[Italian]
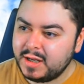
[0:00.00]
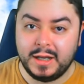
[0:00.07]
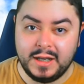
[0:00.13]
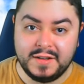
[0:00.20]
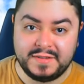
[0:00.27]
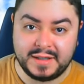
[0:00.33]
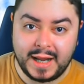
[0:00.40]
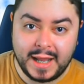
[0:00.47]

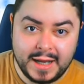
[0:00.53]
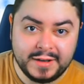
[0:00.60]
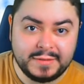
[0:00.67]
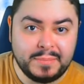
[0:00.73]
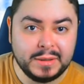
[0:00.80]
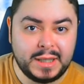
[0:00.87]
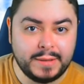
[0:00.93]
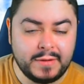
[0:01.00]
In Strikers
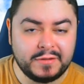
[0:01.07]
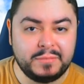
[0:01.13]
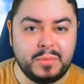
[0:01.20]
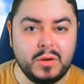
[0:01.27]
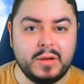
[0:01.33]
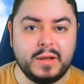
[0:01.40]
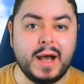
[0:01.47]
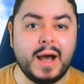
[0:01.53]
poteva
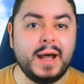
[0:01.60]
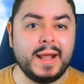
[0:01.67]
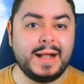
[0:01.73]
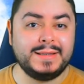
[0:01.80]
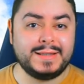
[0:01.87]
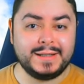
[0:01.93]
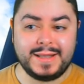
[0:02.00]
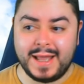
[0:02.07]
sbloccare
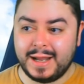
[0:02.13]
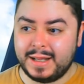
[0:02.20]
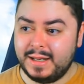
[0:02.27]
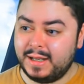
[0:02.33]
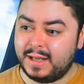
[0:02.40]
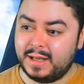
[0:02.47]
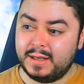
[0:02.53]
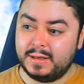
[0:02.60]
altre
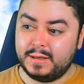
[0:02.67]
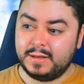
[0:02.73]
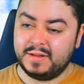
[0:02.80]
tecniche.